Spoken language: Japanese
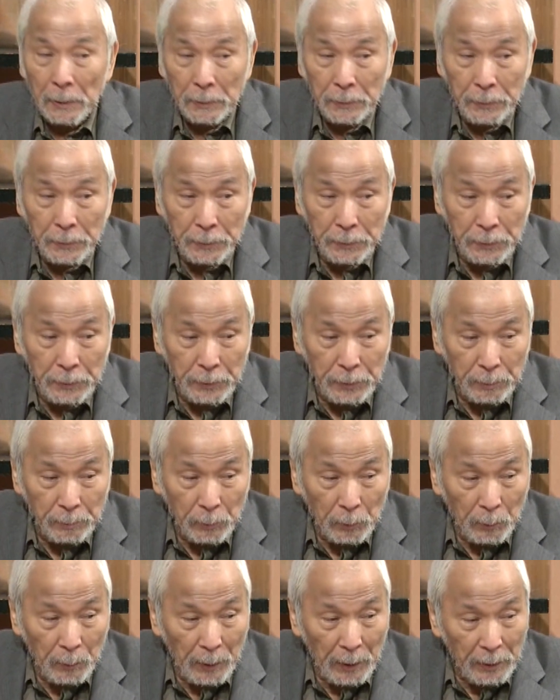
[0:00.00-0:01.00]
軍事費
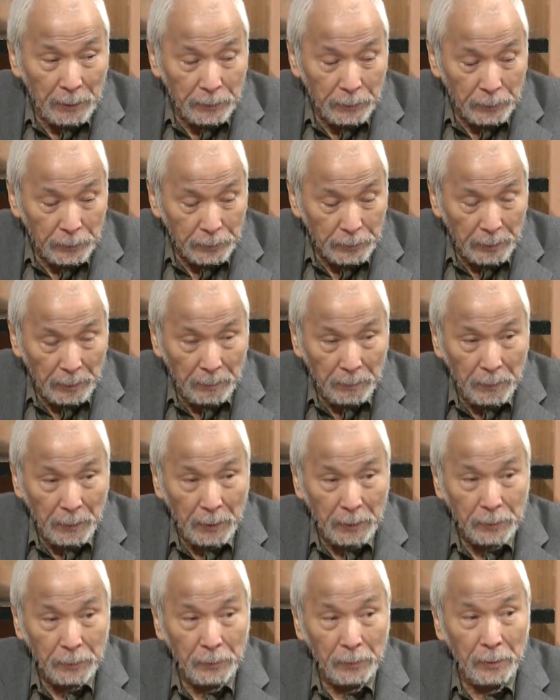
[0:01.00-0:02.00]
も倍増3
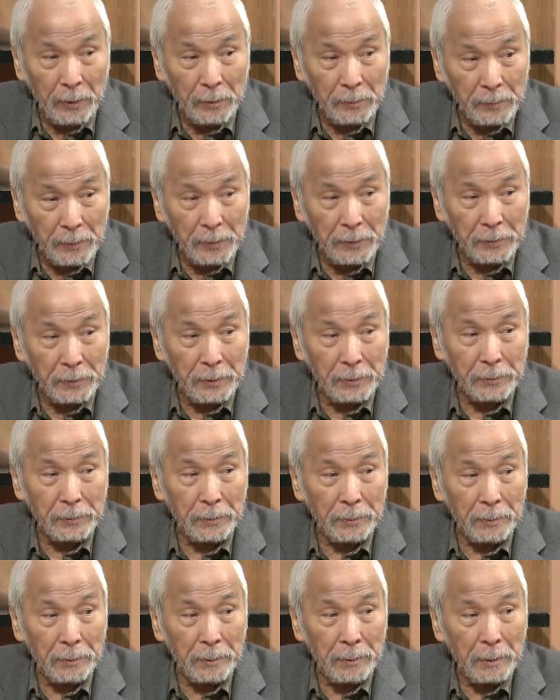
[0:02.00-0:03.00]
倍増やるべきですと、